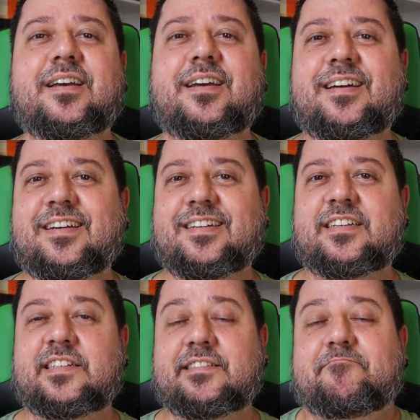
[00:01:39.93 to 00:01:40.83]

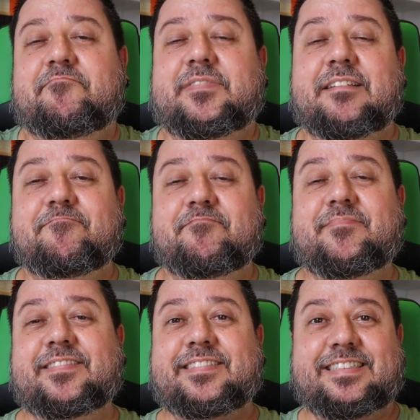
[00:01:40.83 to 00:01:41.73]
É, tem,
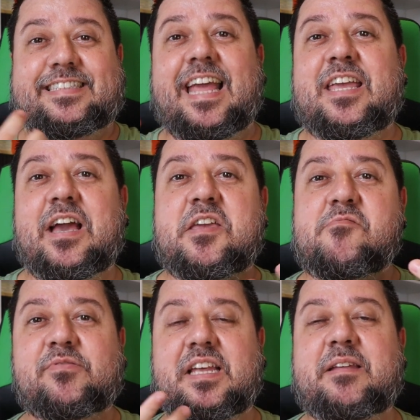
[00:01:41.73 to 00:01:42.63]
tem aí
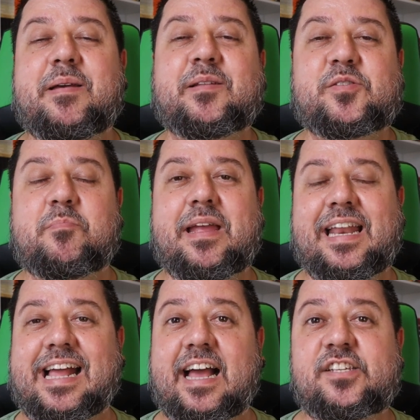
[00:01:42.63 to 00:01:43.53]
uns elementos bem
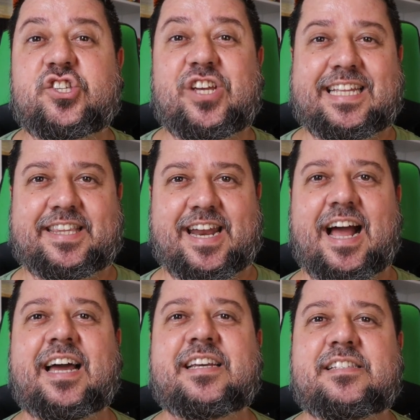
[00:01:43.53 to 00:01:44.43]
legais
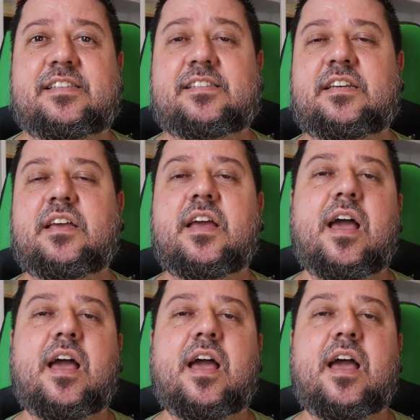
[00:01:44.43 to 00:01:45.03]
teatrais, assim.